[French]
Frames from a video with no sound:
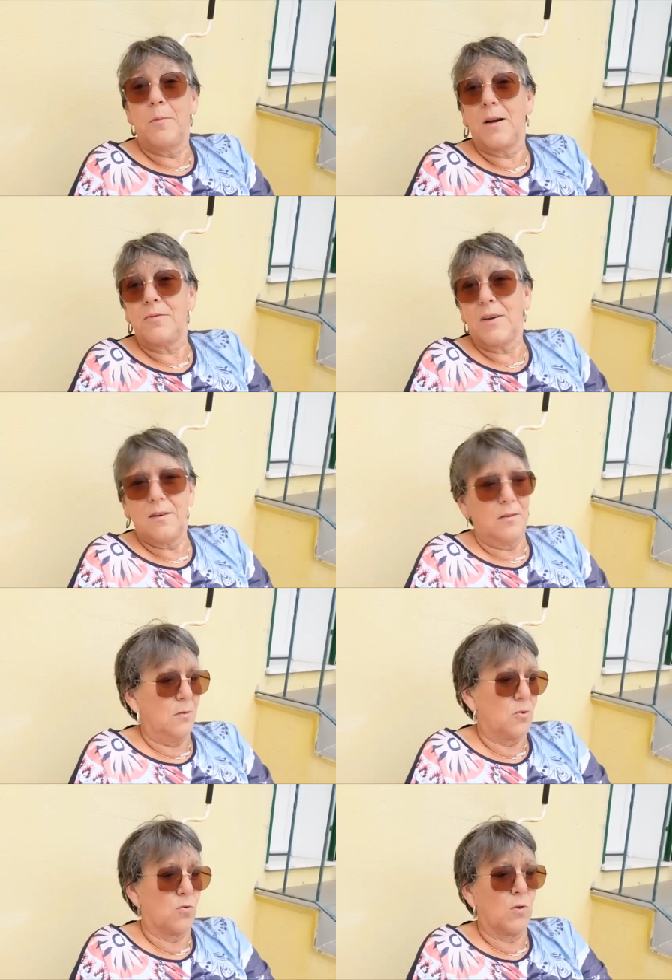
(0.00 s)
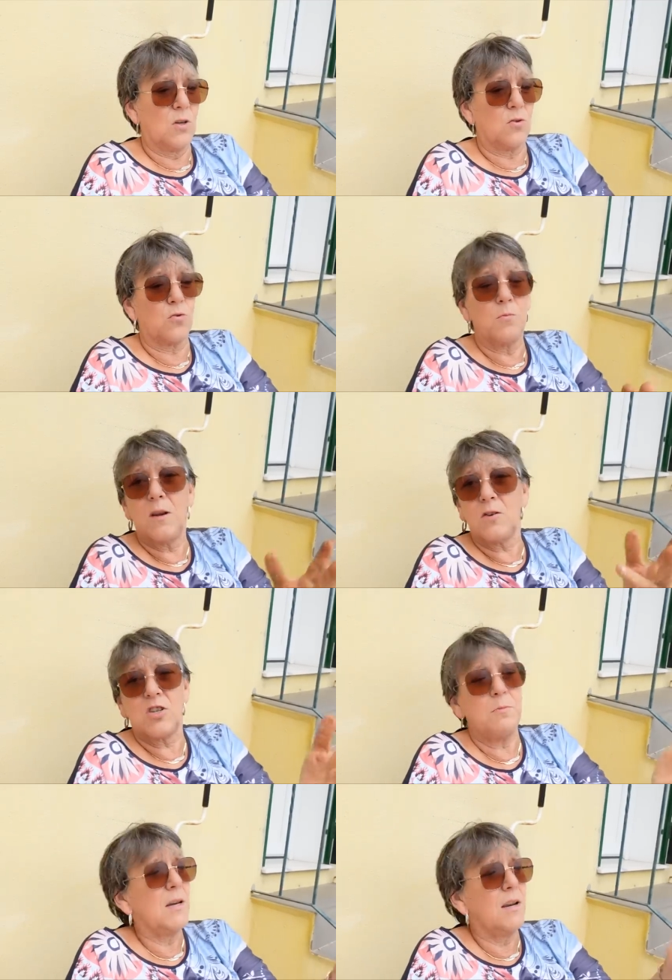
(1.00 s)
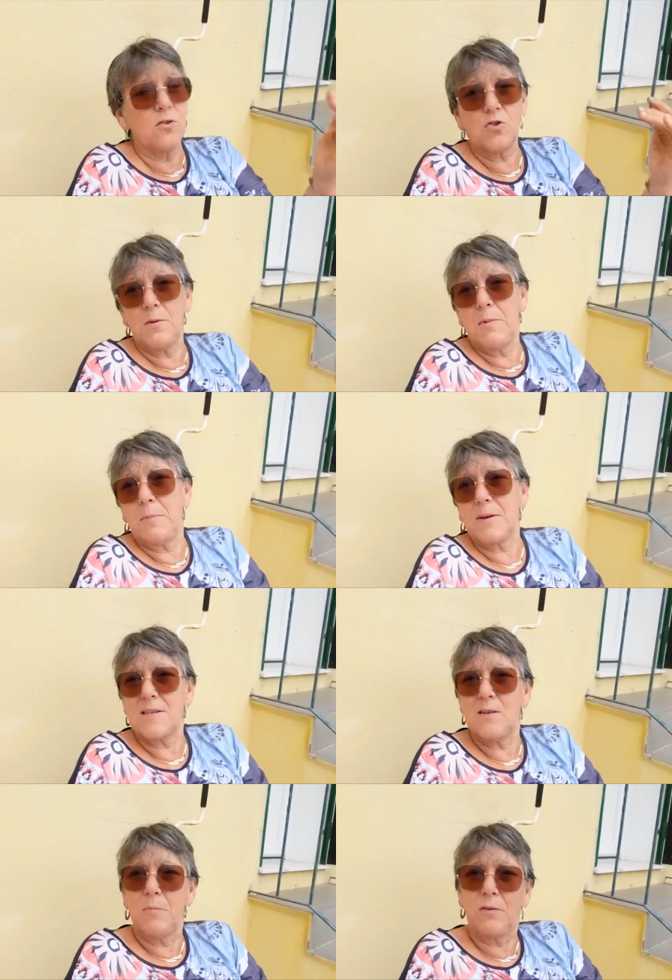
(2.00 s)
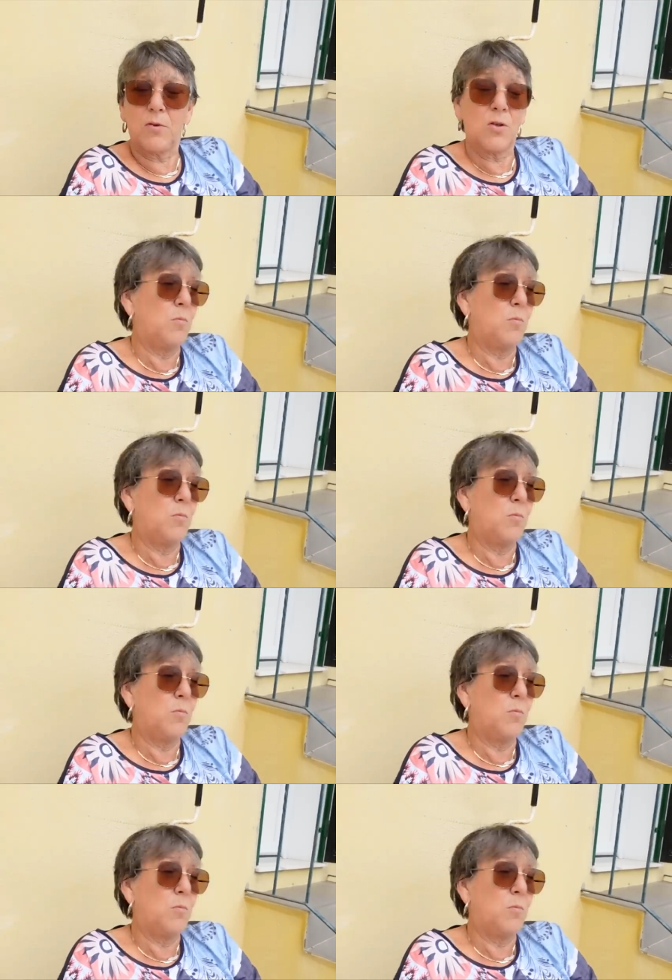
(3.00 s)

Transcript: bref, hein, euh, j'ai mes gants, je ne les mets pas, c'est de ma faute.